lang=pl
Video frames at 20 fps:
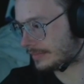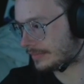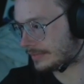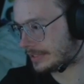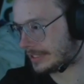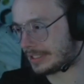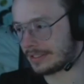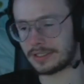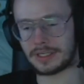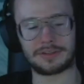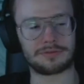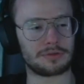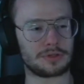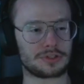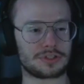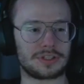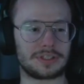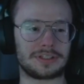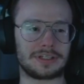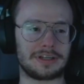tylko i
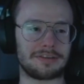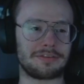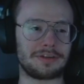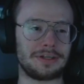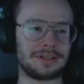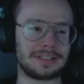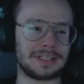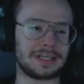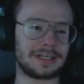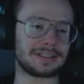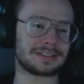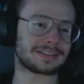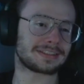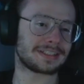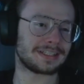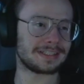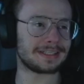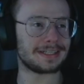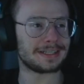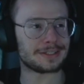wyłącznie do Evrona.
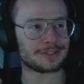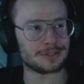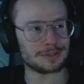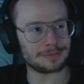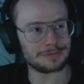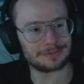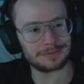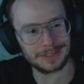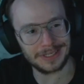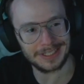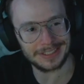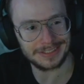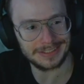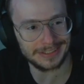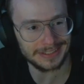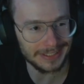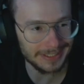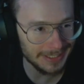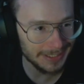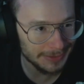Generalnie chciałbym wyjaśnić,
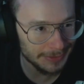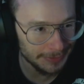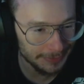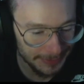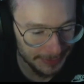jak ja to